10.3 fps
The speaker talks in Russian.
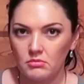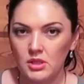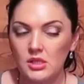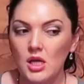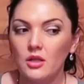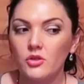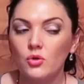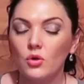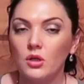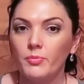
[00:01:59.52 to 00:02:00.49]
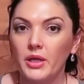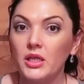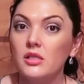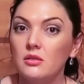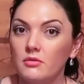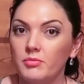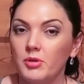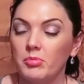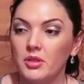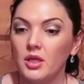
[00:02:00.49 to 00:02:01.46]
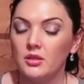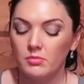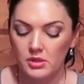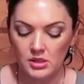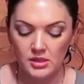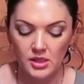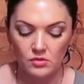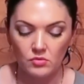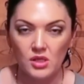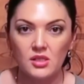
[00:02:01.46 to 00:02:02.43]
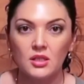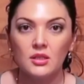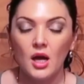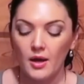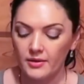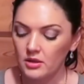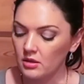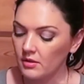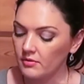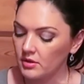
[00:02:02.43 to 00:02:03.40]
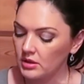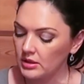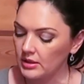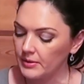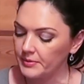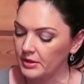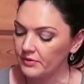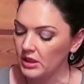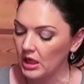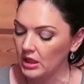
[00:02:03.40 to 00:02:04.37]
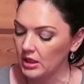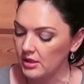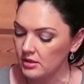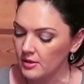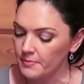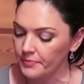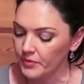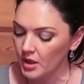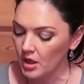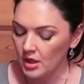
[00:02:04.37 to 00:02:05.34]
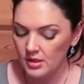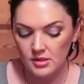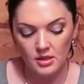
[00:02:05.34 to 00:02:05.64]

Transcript: не знала, сколько пакетиков мне понадобится, здесь у нас хна, это, трав, это травяная краска, с